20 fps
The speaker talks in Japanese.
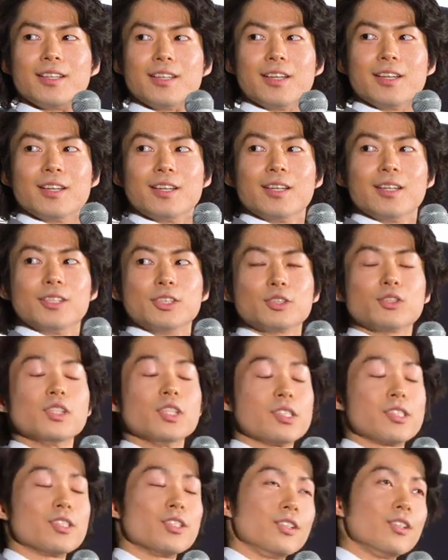えー、あそう
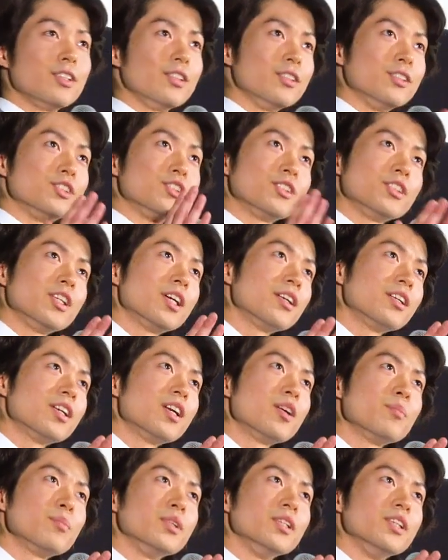なんです
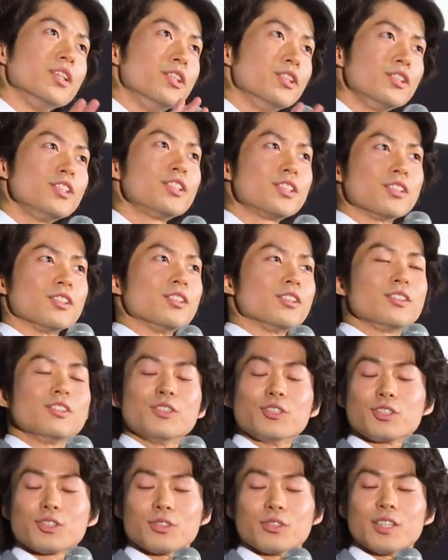ジュニアグランプリで唯一
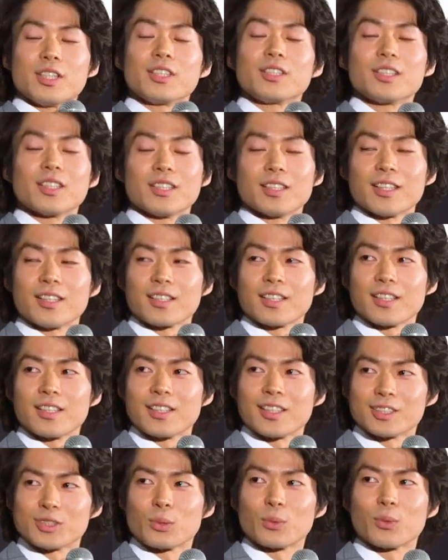優勝できた大
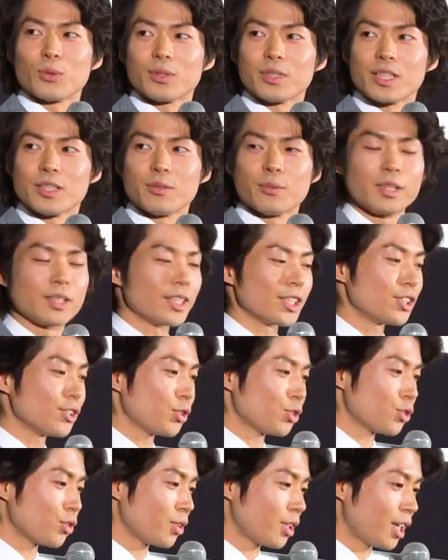会がそこで私
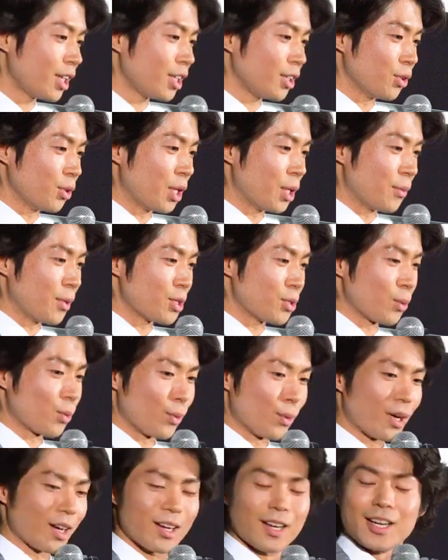とジョン・カリーの縁はそ
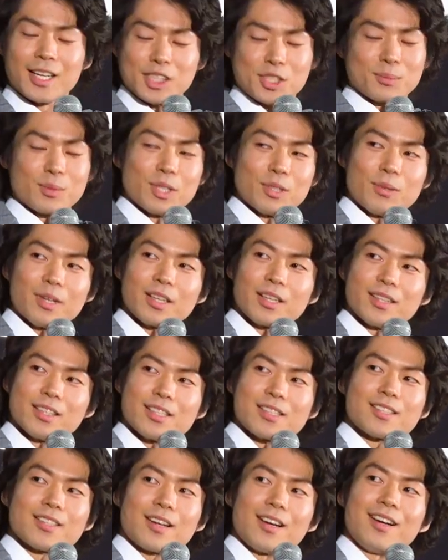こから始まるわけで
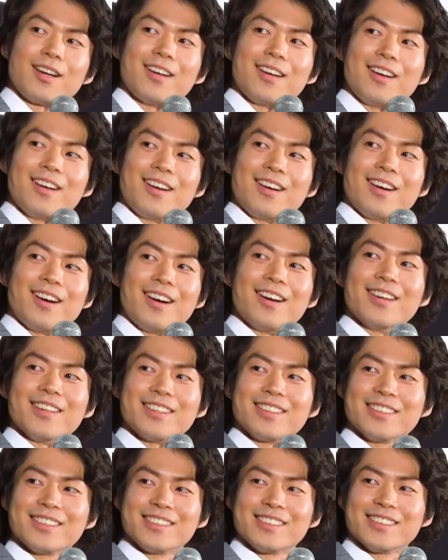すあらだい
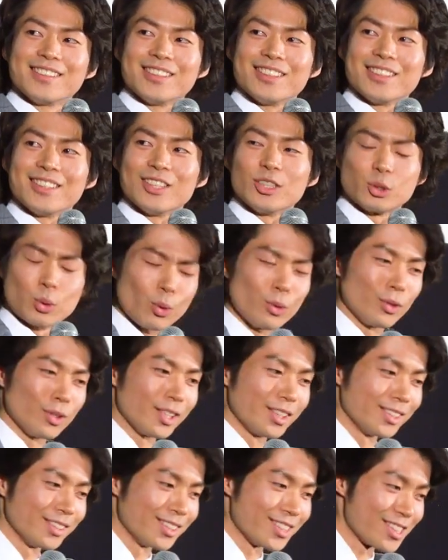ぶ長い歴史ありますね、は
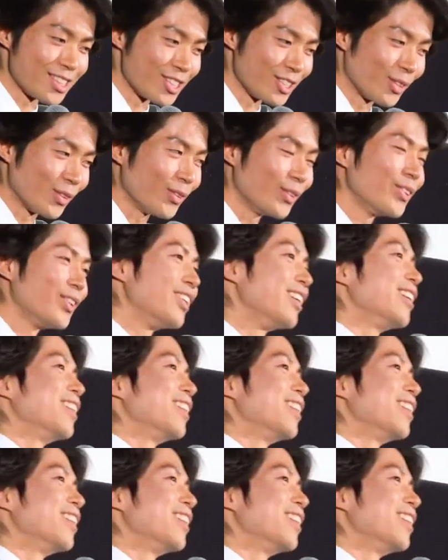い、そうなんですよ